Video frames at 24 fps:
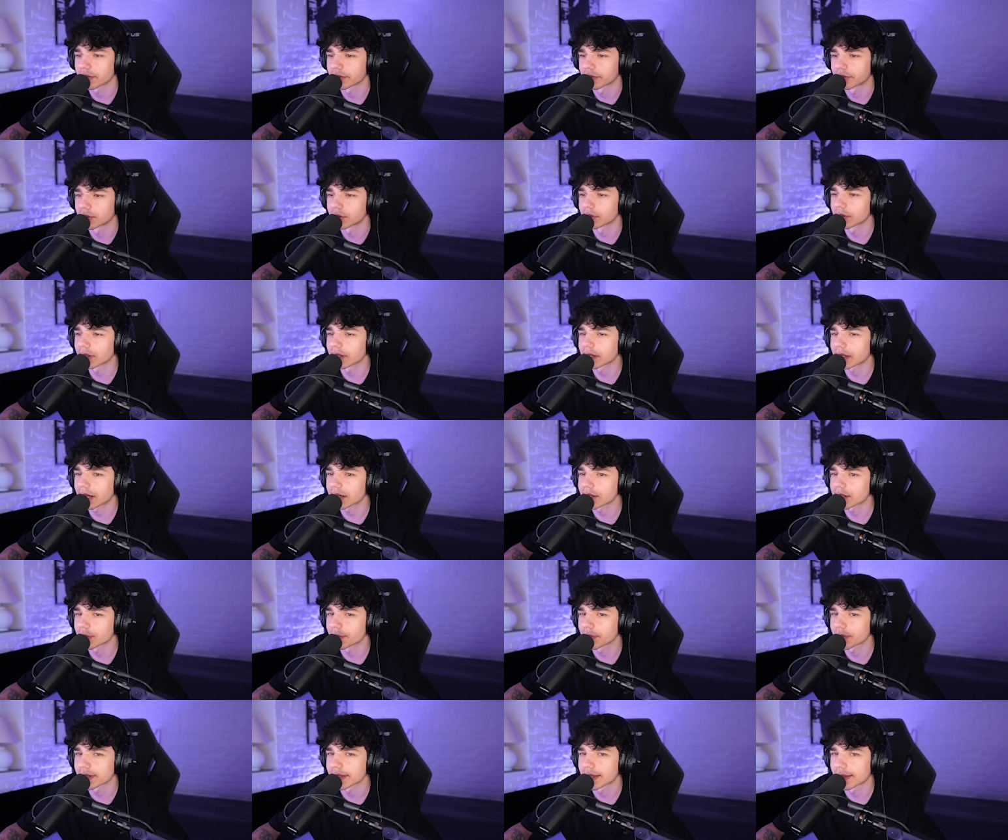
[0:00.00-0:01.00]
W drugiej
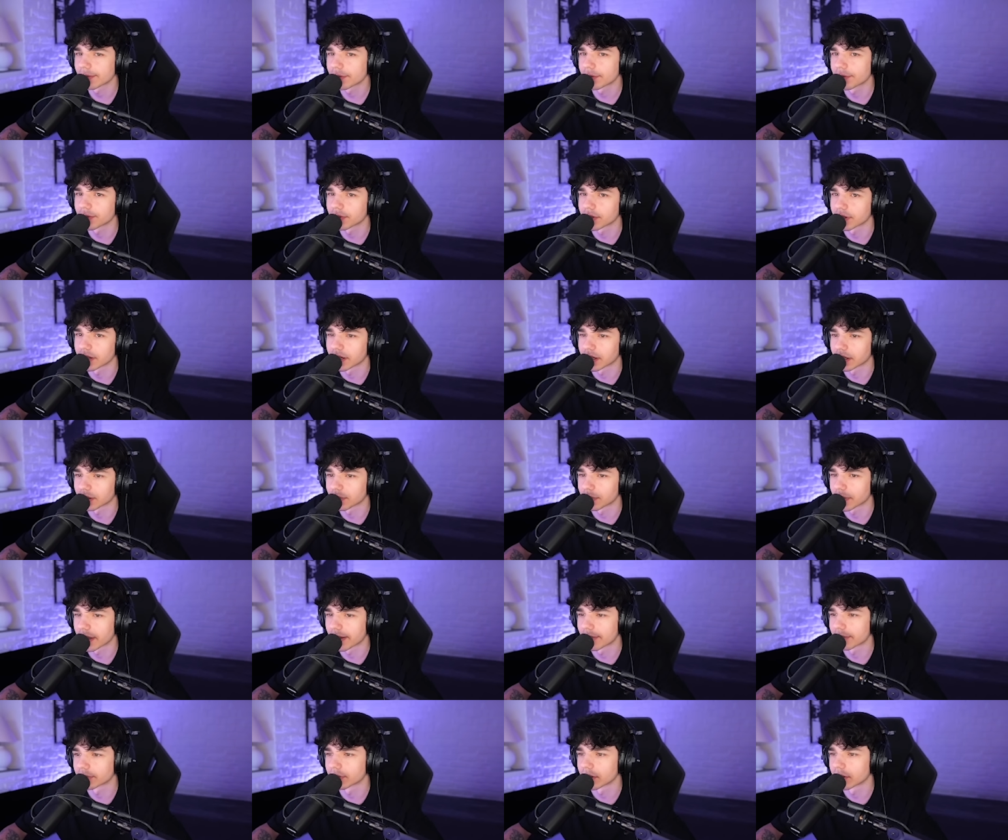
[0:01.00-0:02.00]
klasie podstawówki, jak
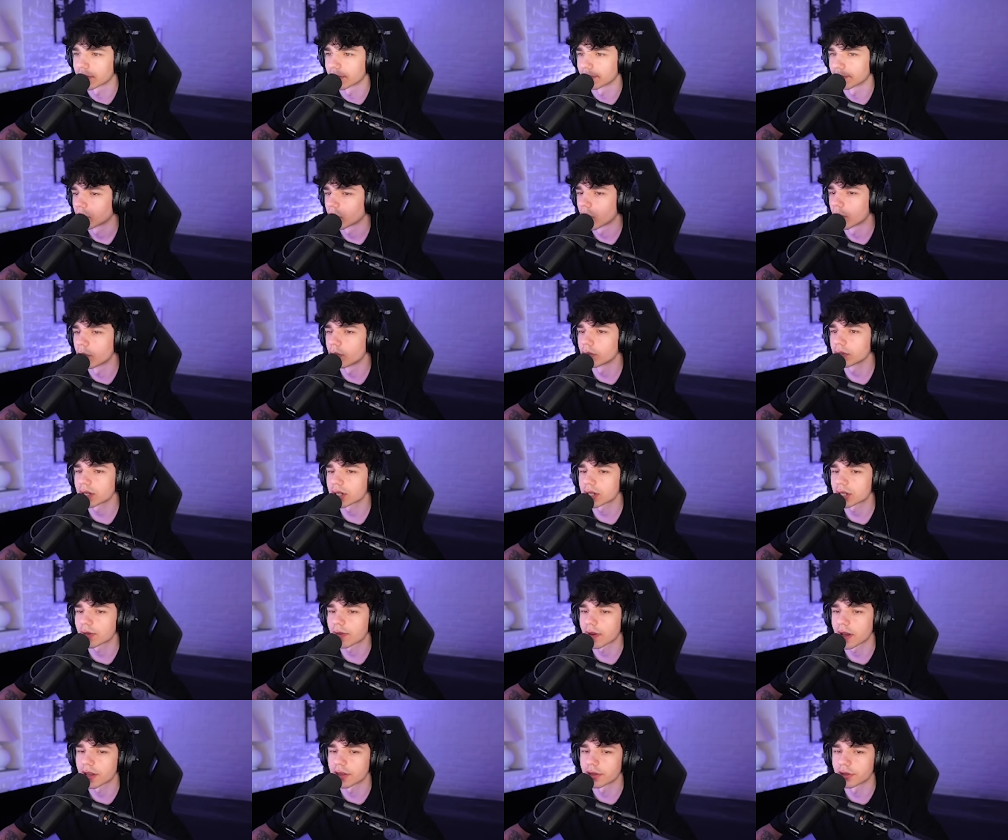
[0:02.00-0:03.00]
miałem tą komunię
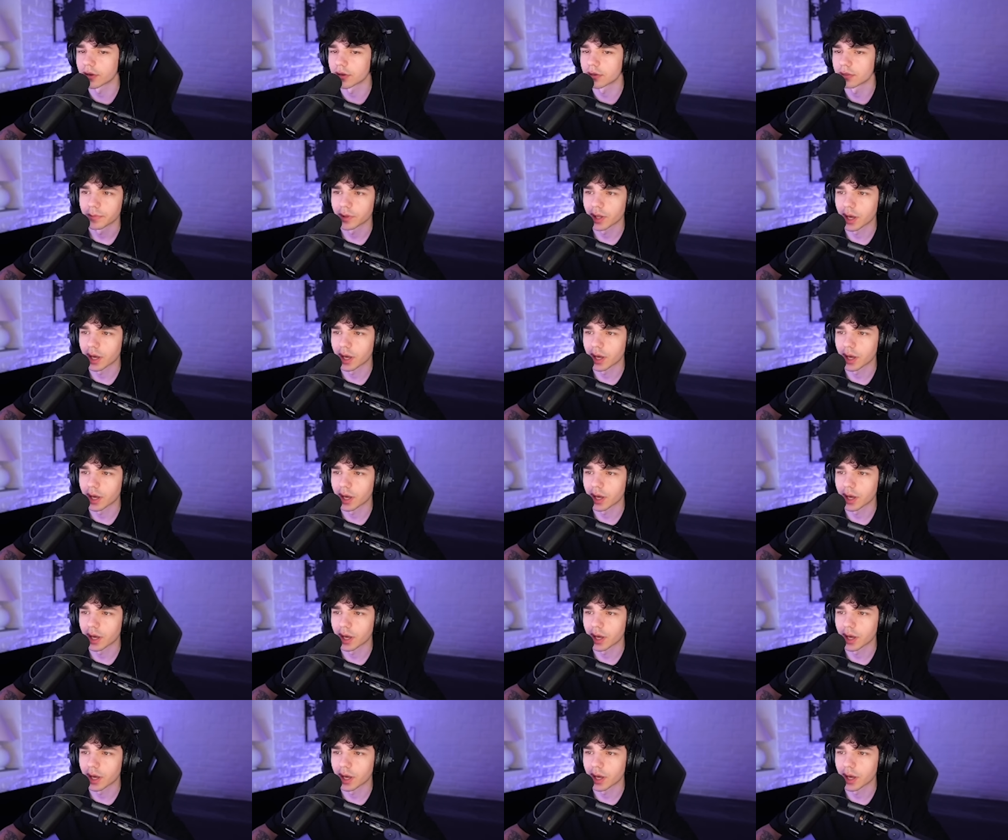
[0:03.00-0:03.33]
świętą,